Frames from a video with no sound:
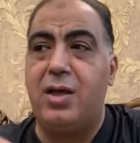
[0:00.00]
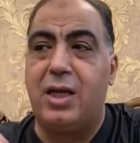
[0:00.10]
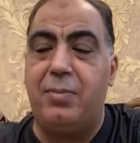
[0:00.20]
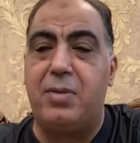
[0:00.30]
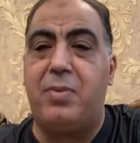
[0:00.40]

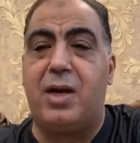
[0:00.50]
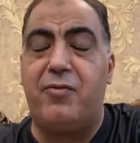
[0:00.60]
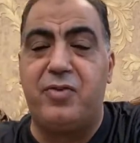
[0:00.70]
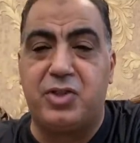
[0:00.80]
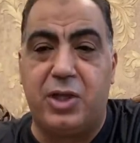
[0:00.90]
كان بيتمرن
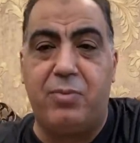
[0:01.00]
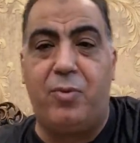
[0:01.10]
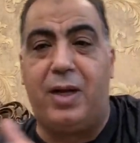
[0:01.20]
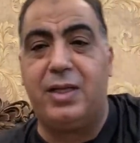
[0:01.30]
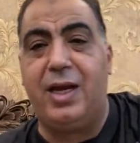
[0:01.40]
في الجيم
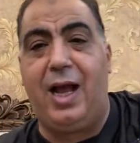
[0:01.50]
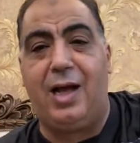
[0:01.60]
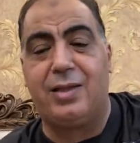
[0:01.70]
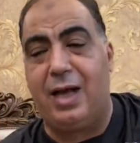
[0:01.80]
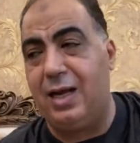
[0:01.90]
وبعدين
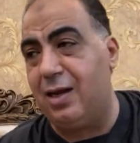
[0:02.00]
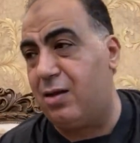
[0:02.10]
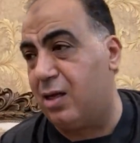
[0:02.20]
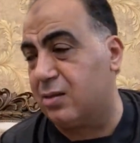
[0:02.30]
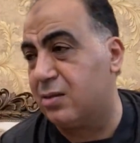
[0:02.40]
قعد على
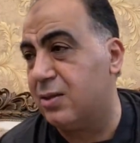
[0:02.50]
الخط